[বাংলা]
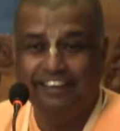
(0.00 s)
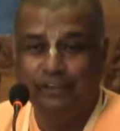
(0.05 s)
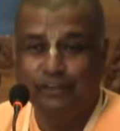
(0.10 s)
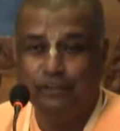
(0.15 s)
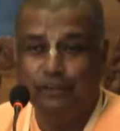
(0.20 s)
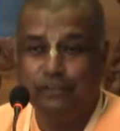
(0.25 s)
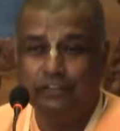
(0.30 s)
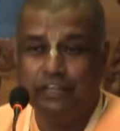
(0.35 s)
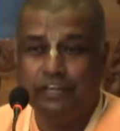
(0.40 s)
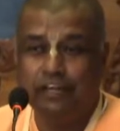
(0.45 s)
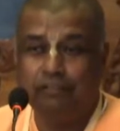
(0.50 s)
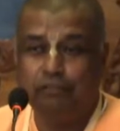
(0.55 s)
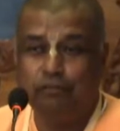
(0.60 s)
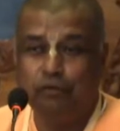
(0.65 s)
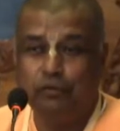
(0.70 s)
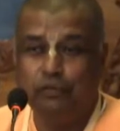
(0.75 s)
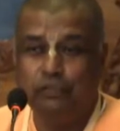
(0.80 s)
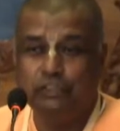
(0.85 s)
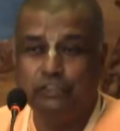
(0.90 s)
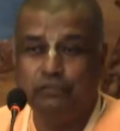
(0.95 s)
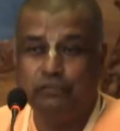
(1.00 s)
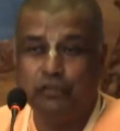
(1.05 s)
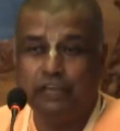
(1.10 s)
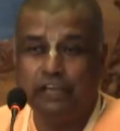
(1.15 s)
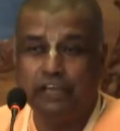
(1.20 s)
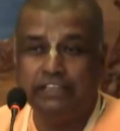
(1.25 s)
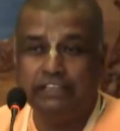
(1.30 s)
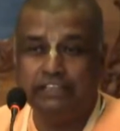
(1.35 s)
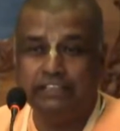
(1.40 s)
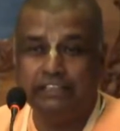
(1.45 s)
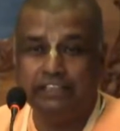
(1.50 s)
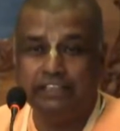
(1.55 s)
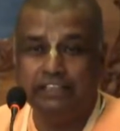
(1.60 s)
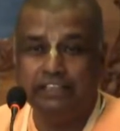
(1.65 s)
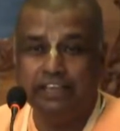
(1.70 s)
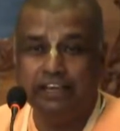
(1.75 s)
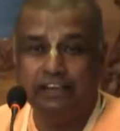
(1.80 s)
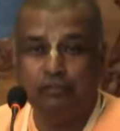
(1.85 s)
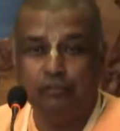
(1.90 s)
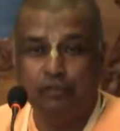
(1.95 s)
তো যারা ভক্তি জীবনে আসছে না
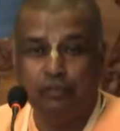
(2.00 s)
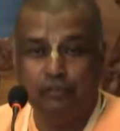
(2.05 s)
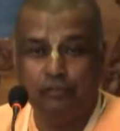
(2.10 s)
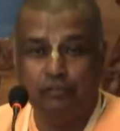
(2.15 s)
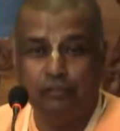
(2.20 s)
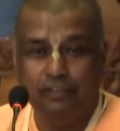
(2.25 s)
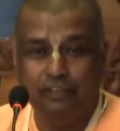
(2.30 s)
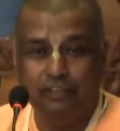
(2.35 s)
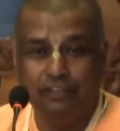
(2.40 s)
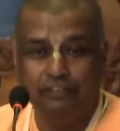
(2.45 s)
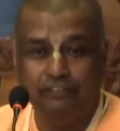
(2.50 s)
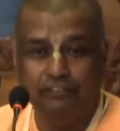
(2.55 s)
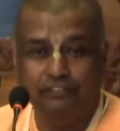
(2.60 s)
তারা মোটামুটি